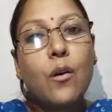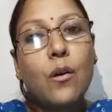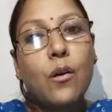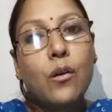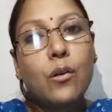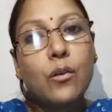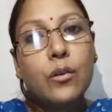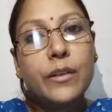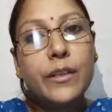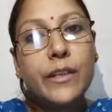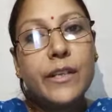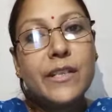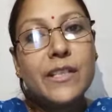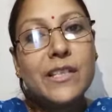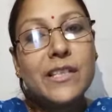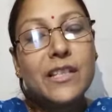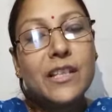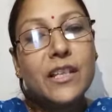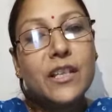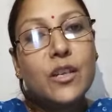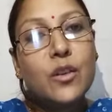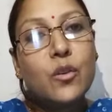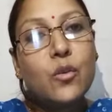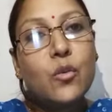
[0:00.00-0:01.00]
और ये
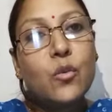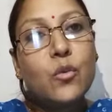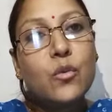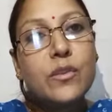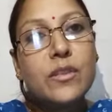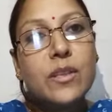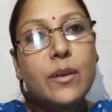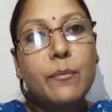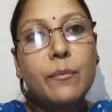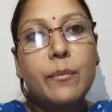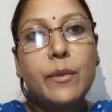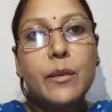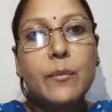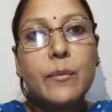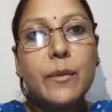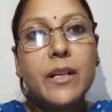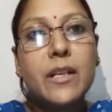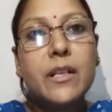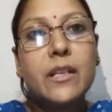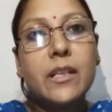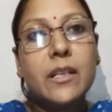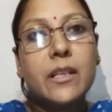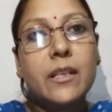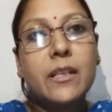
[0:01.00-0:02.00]
स्किन को
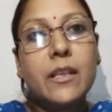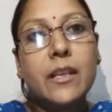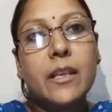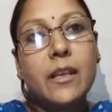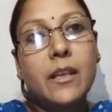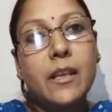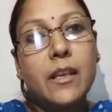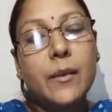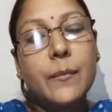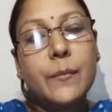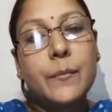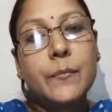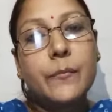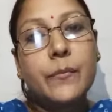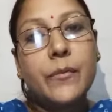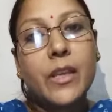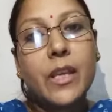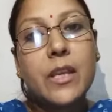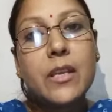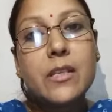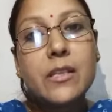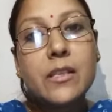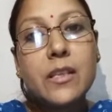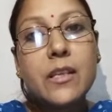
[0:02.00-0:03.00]
सप्लीमेंट देते हैं
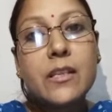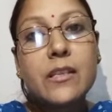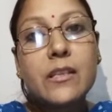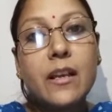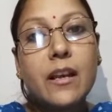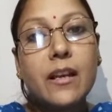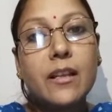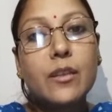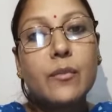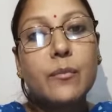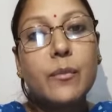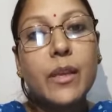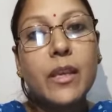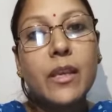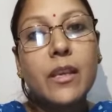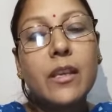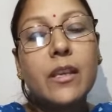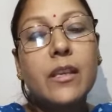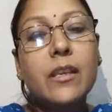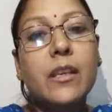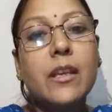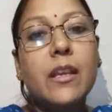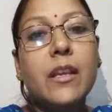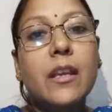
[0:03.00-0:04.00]
इसके साथ में ही
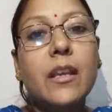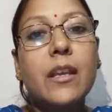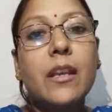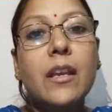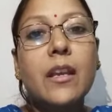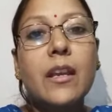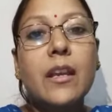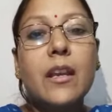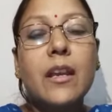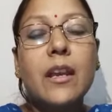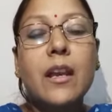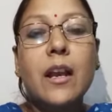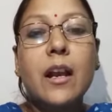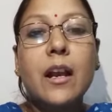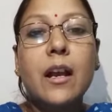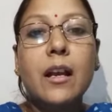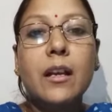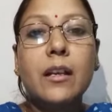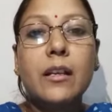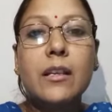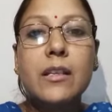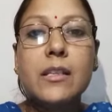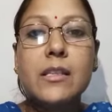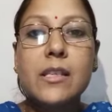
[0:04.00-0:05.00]
ये
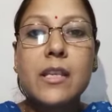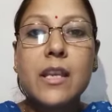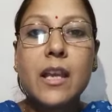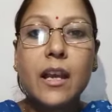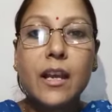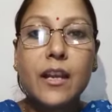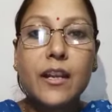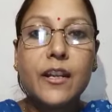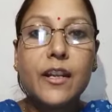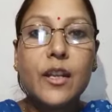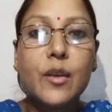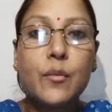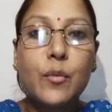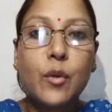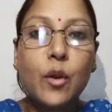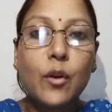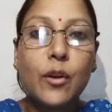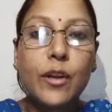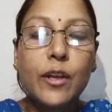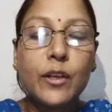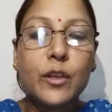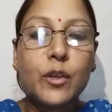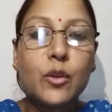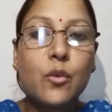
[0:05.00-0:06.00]
किसी अन्य
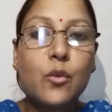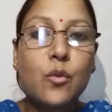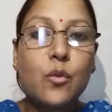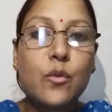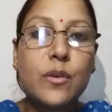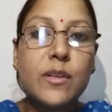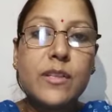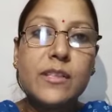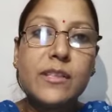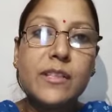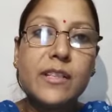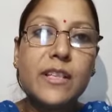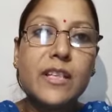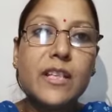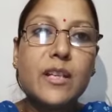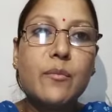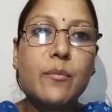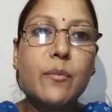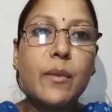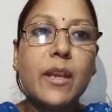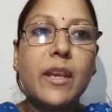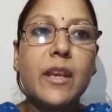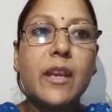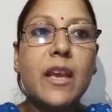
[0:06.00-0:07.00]
प्रोडक्ट को स्किन
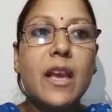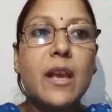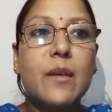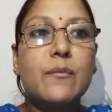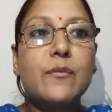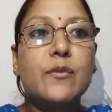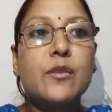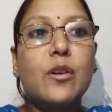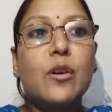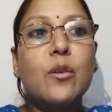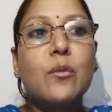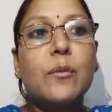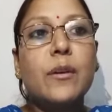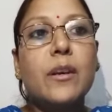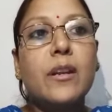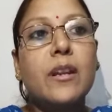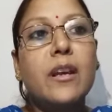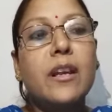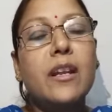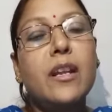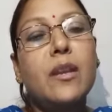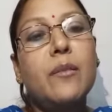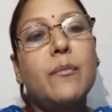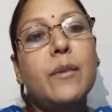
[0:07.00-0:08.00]
में एब्जॉर्व
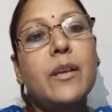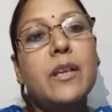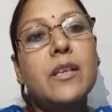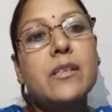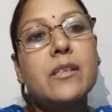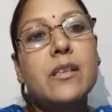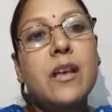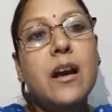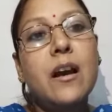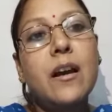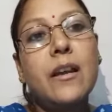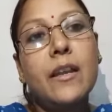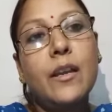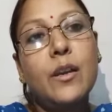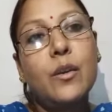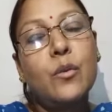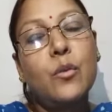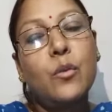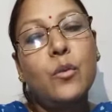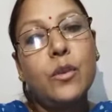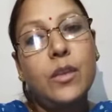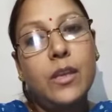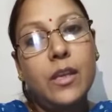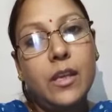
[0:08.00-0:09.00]
कराने में सहायक
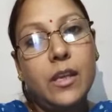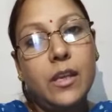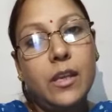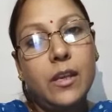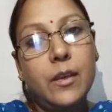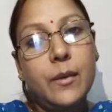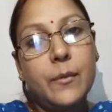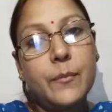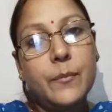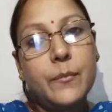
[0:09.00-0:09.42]
होते हैं